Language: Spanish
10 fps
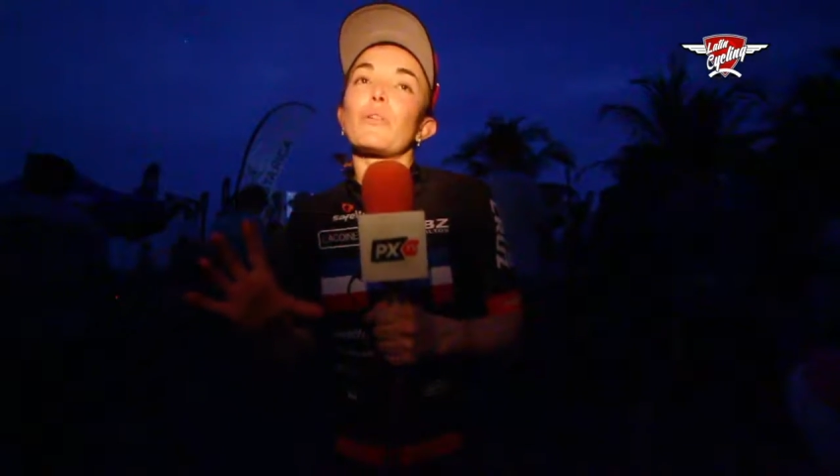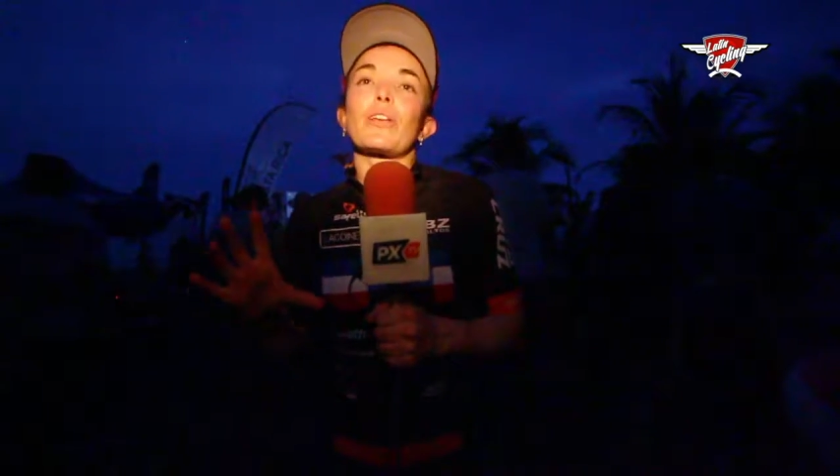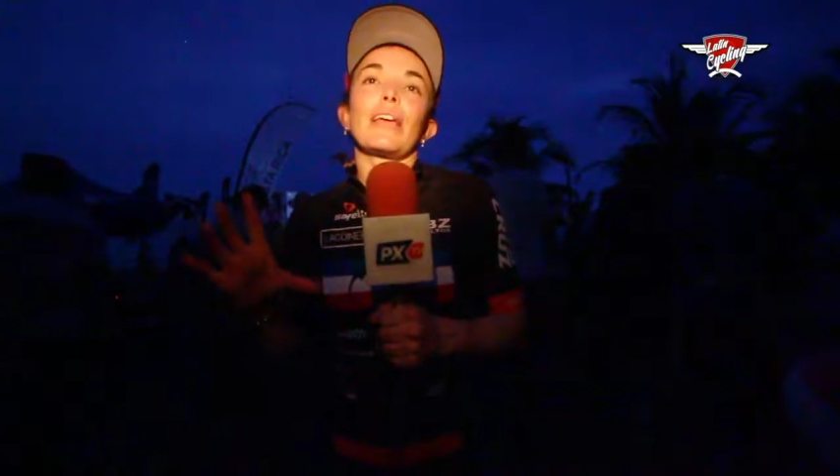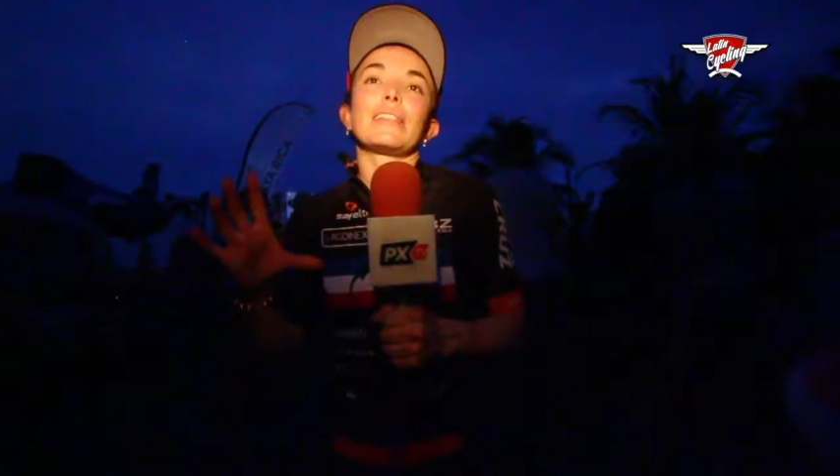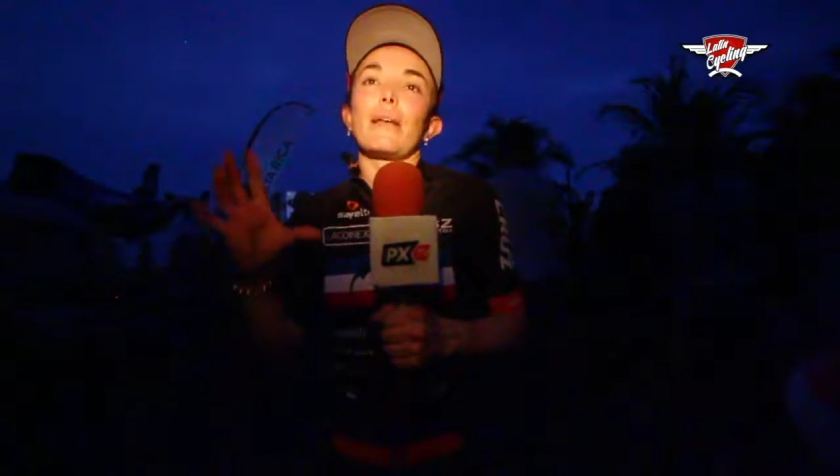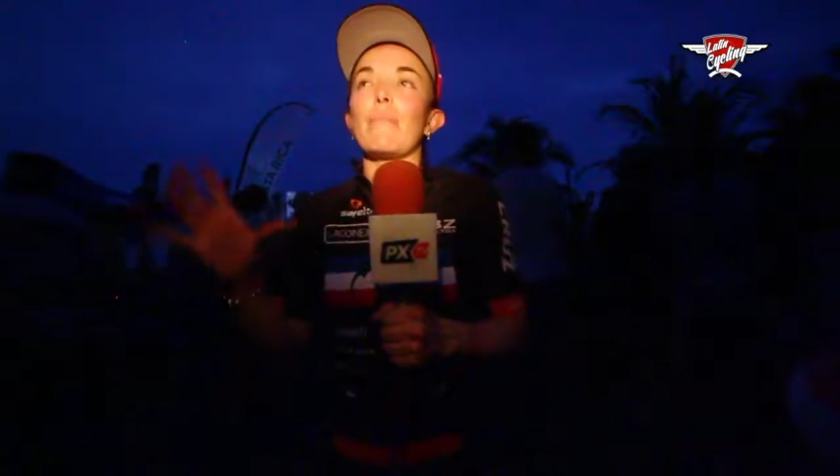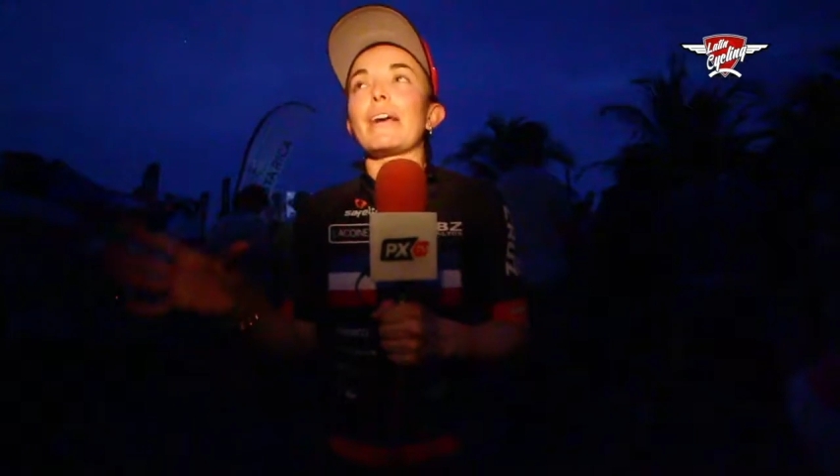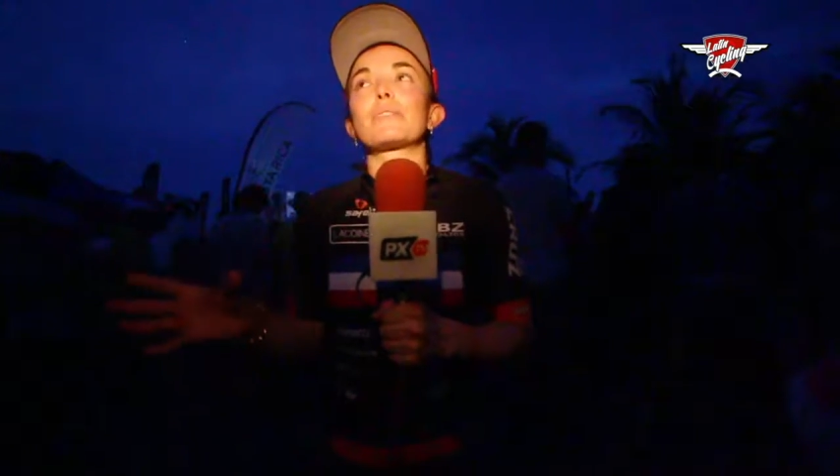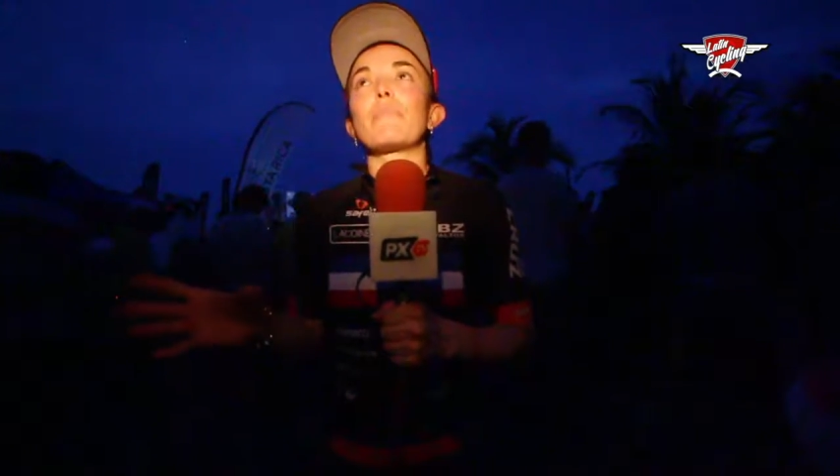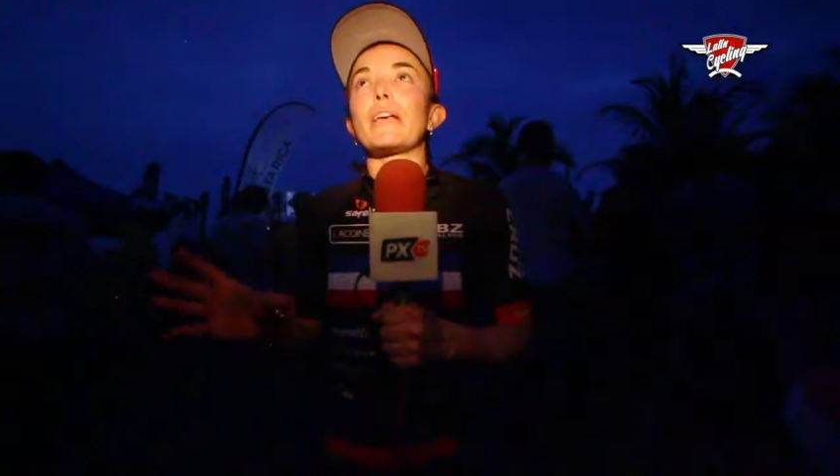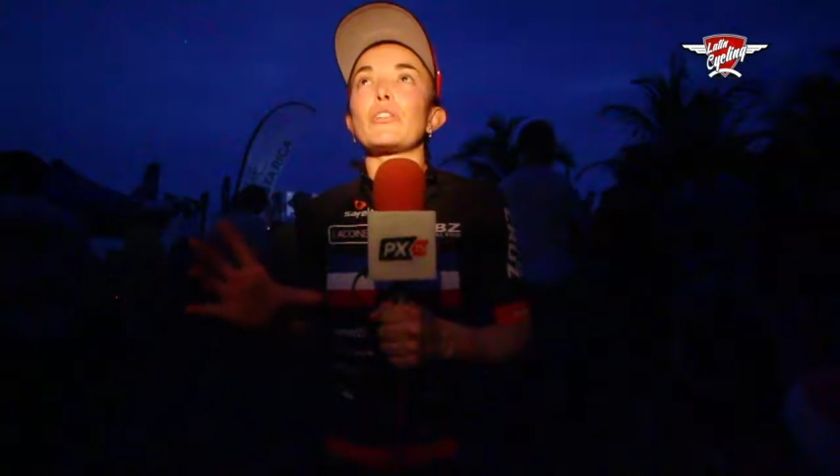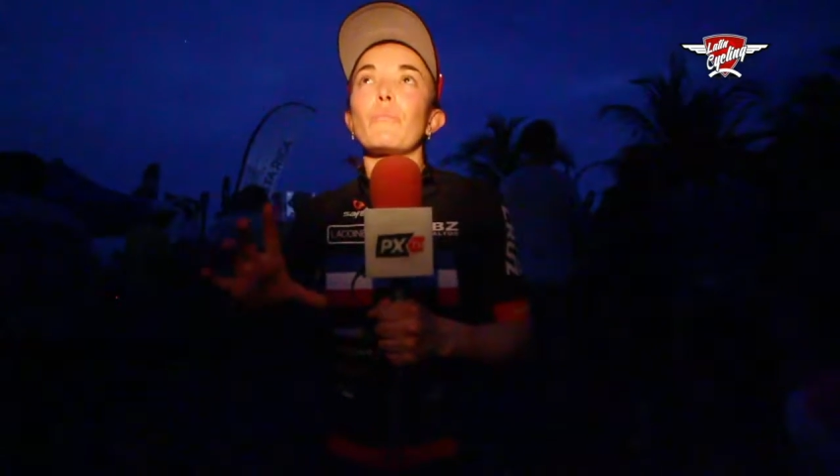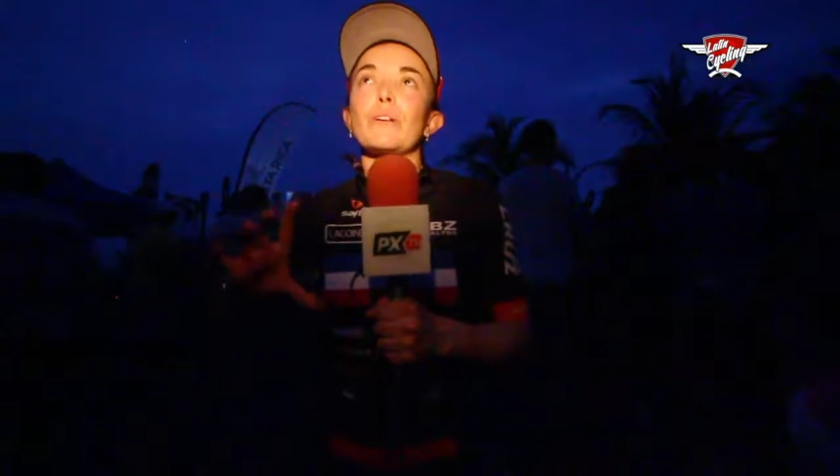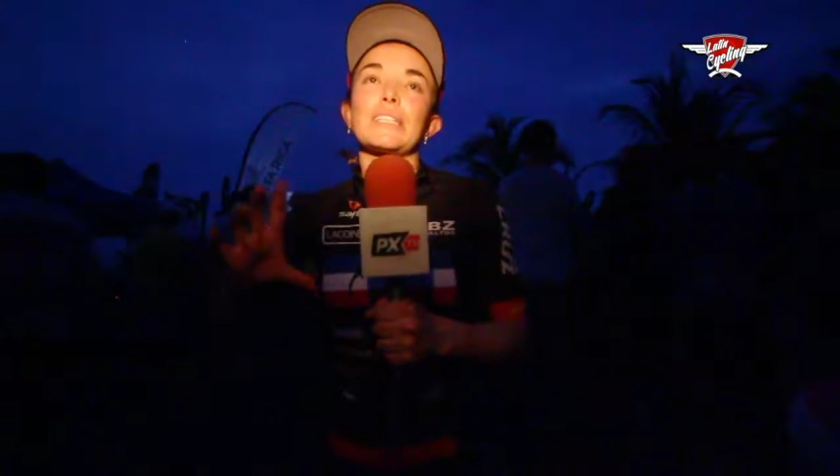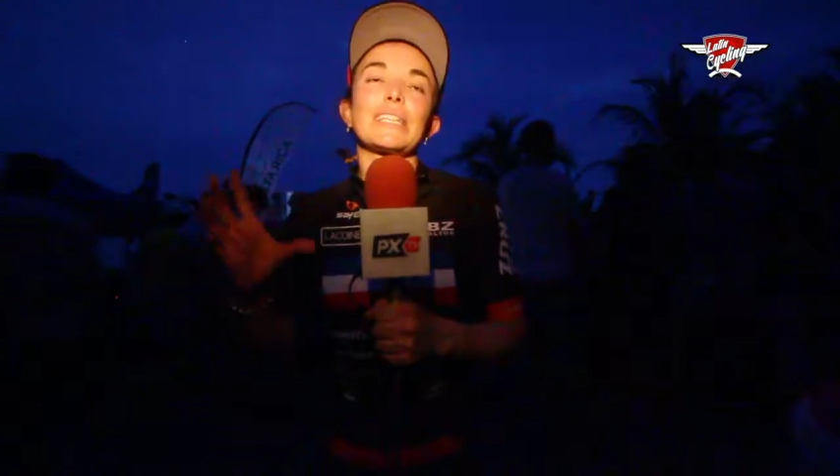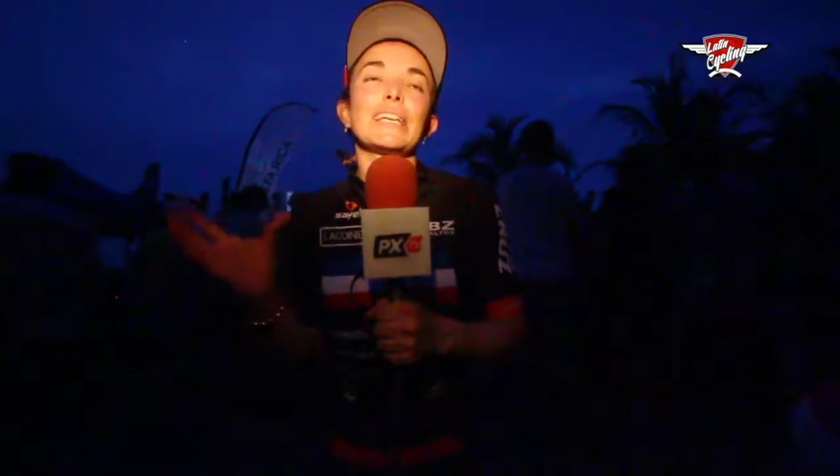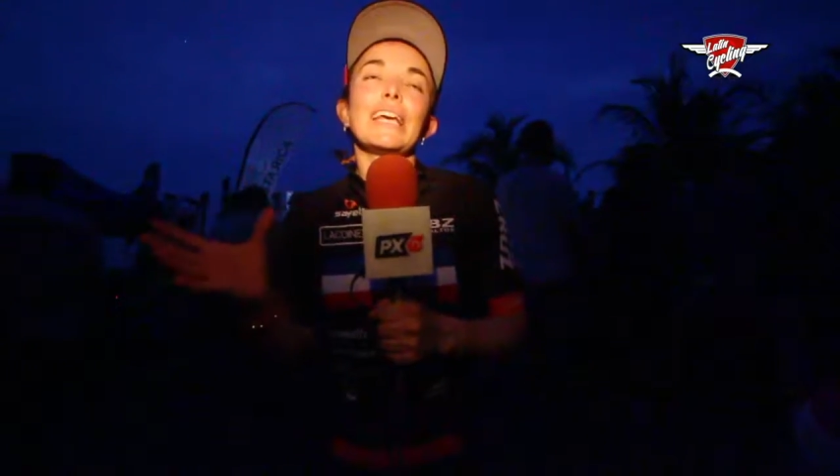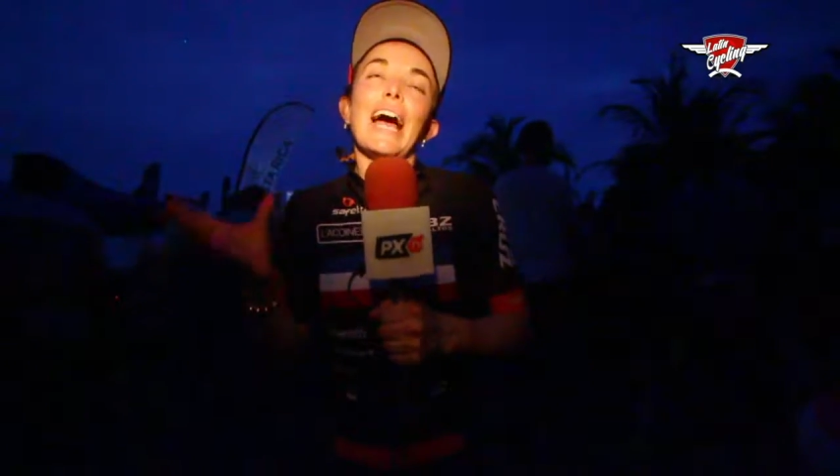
porque entre más peso pues